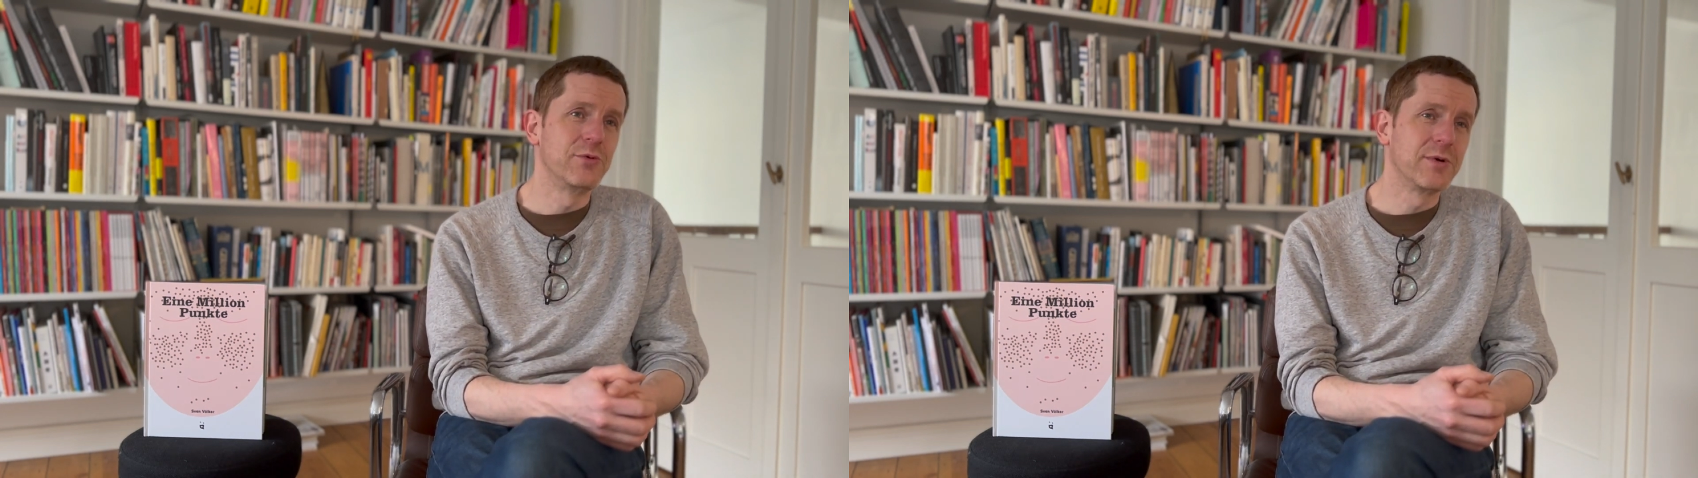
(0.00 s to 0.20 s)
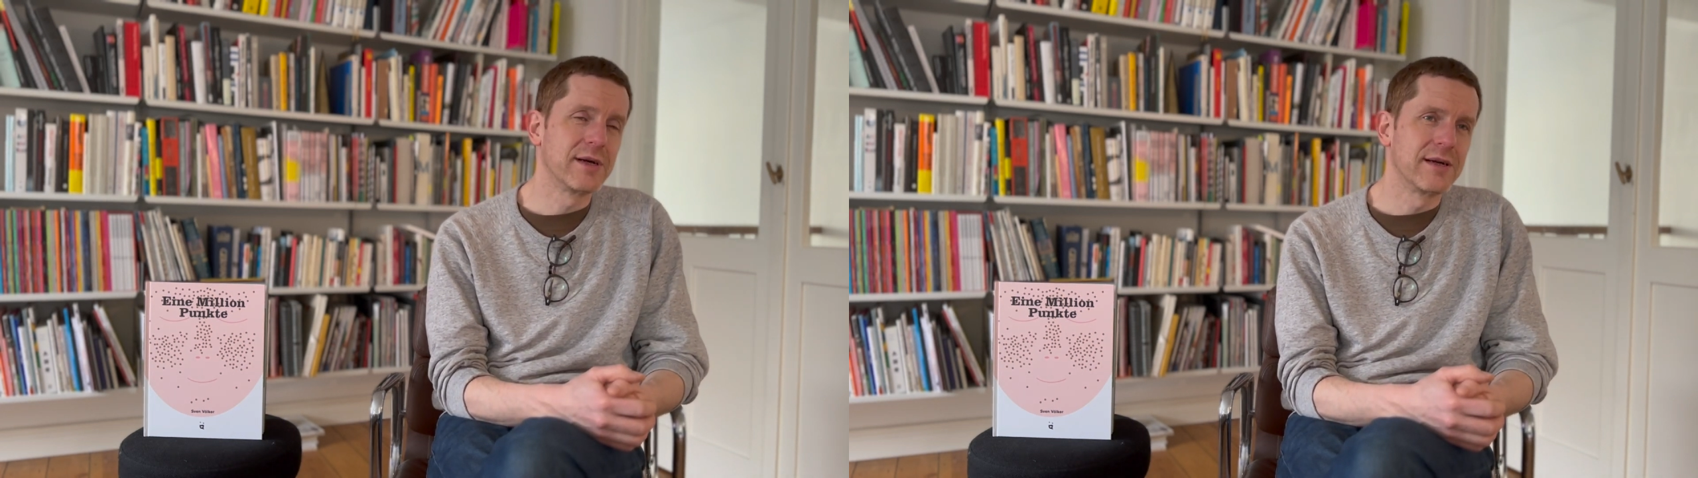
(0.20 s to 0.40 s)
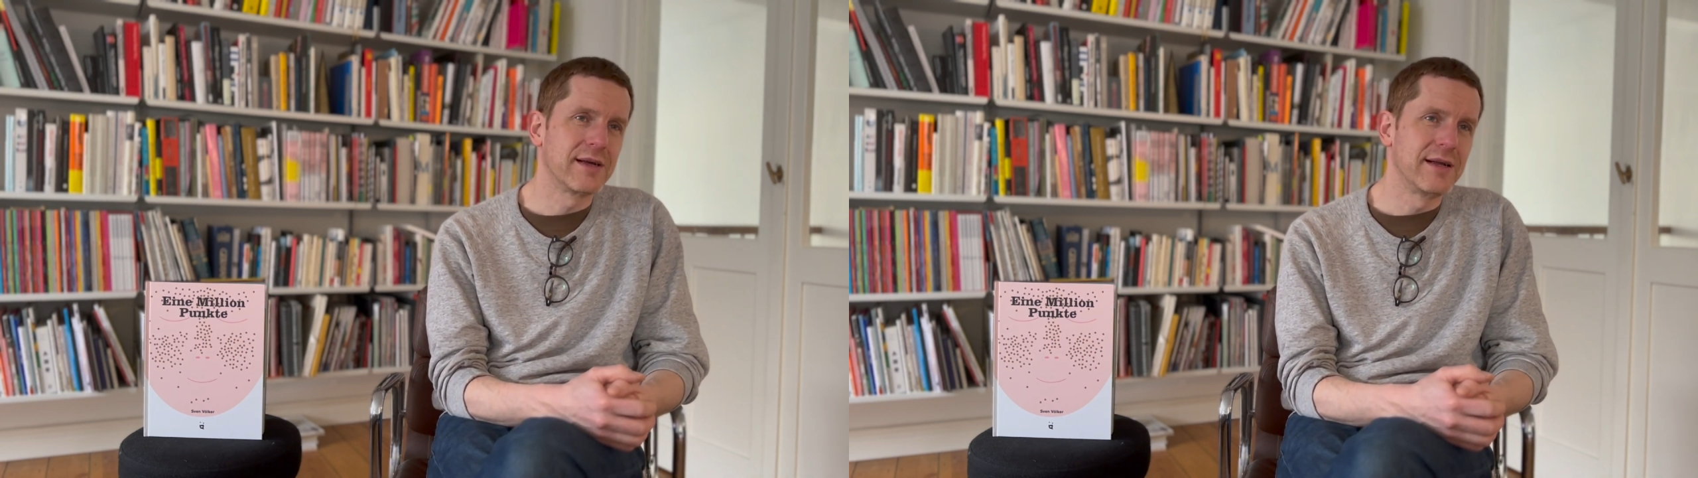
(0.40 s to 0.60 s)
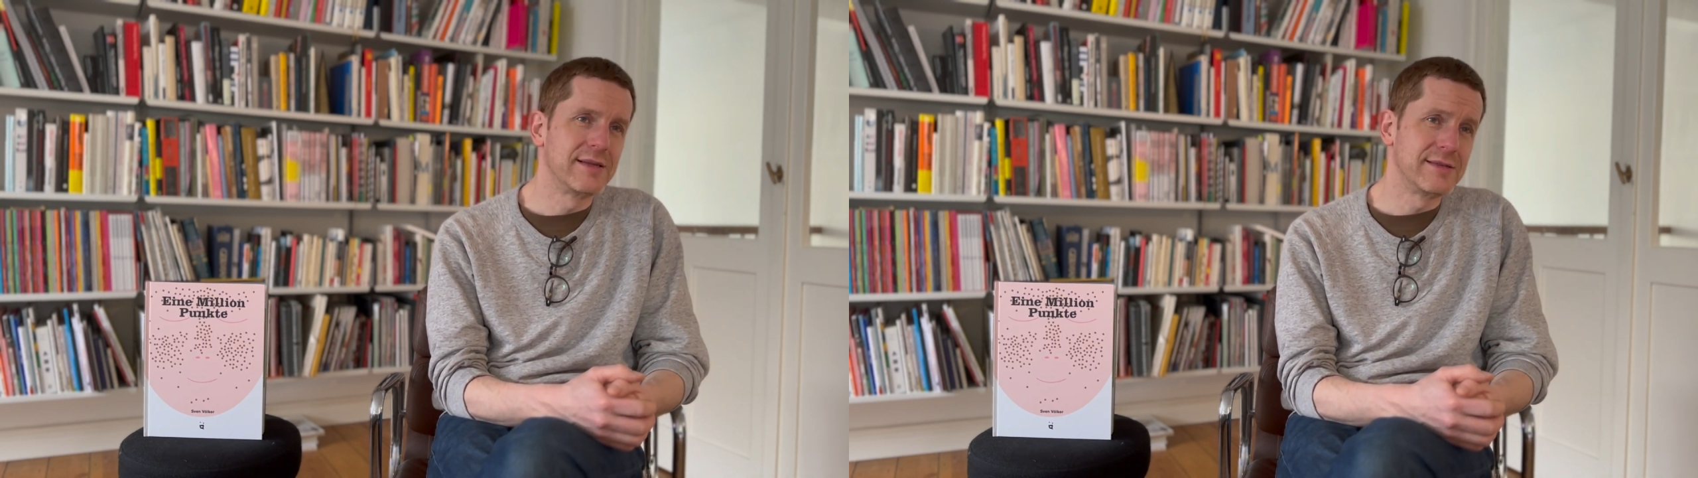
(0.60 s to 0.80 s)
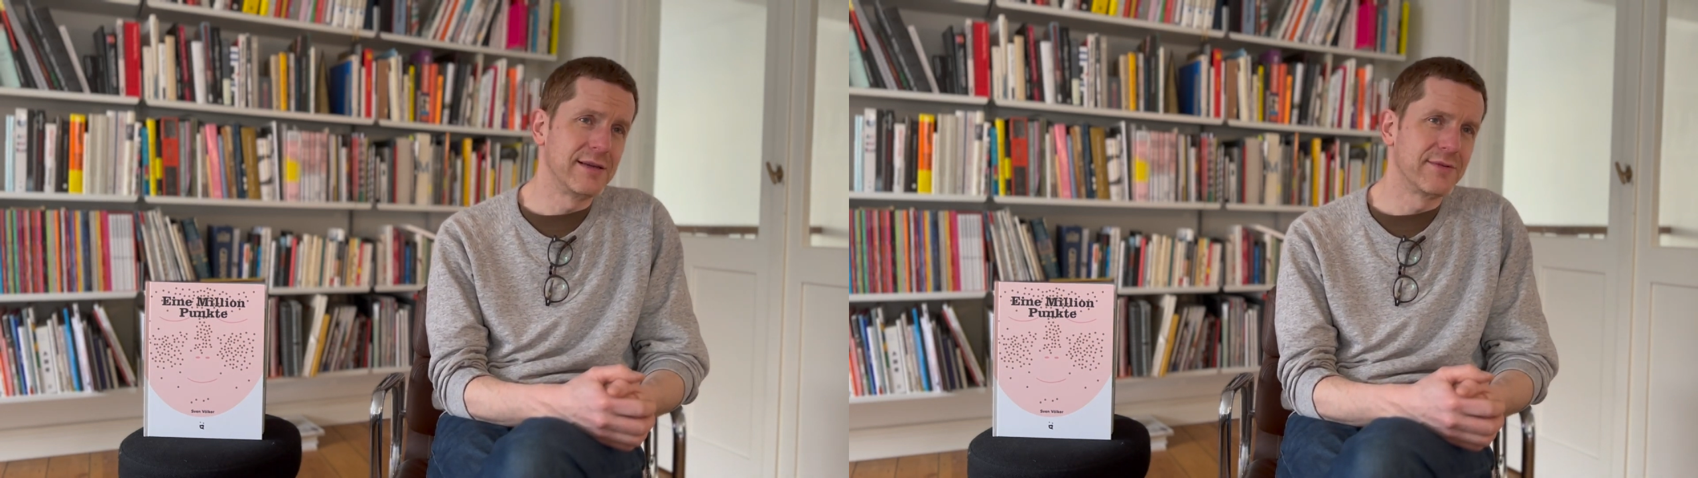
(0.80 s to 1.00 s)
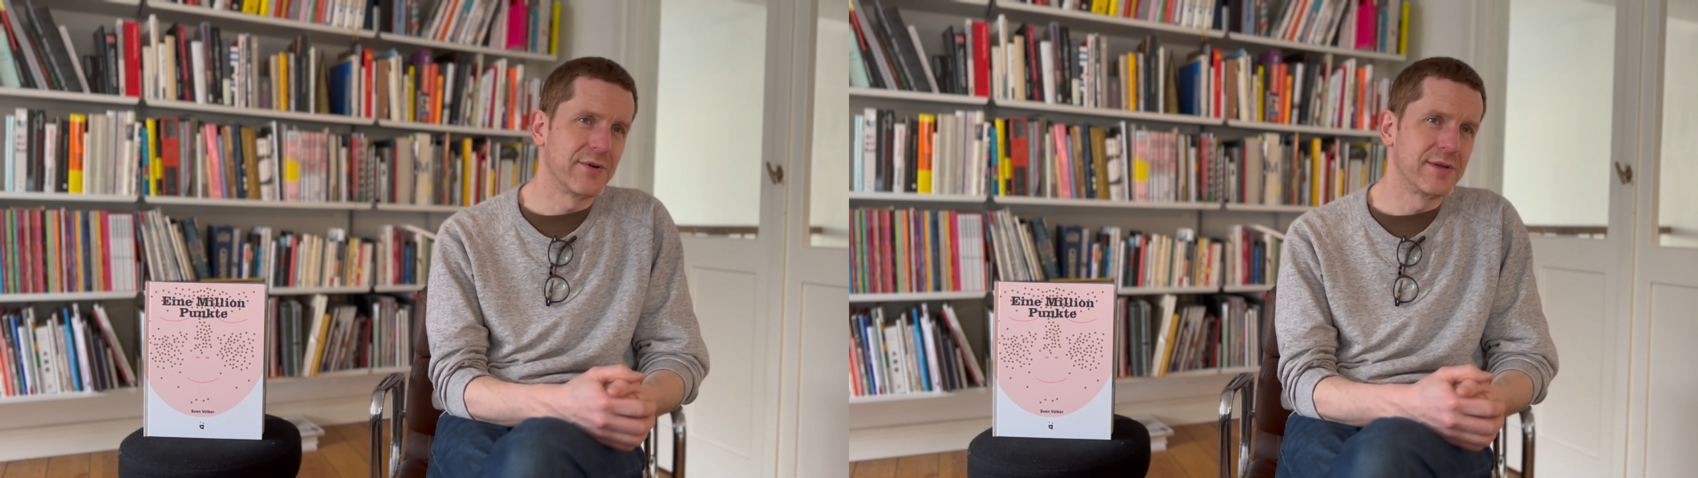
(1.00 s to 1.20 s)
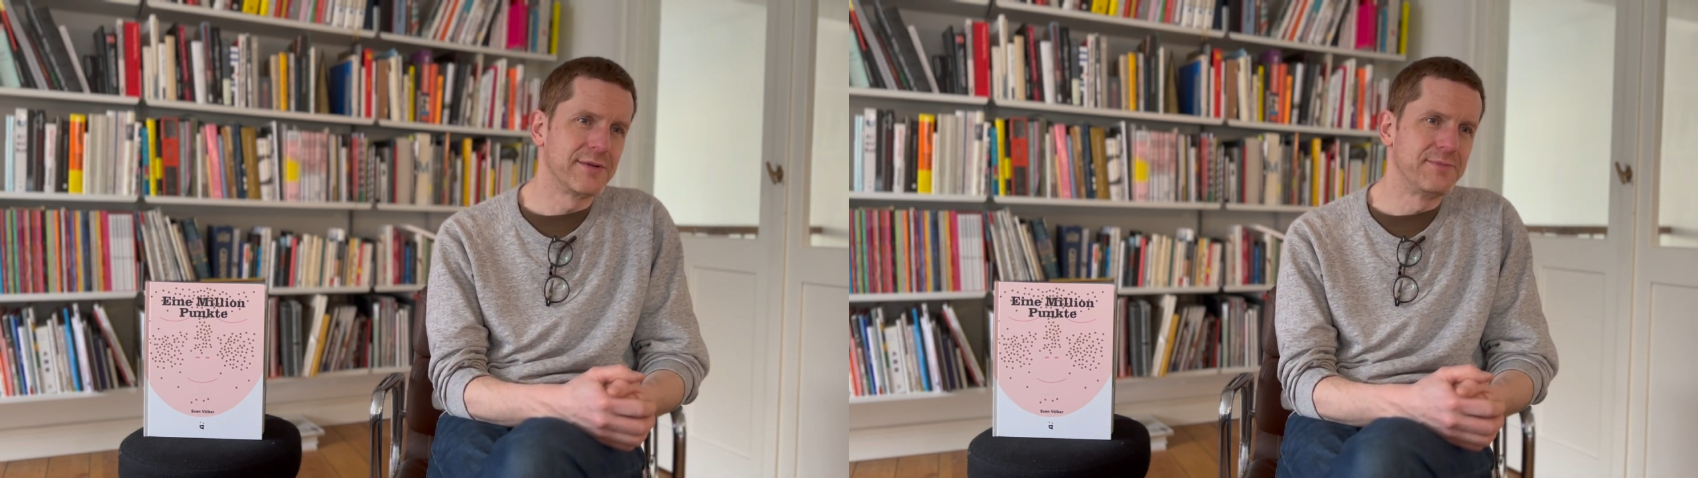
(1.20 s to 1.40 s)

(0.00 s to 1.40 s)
Buch realisieren wollte.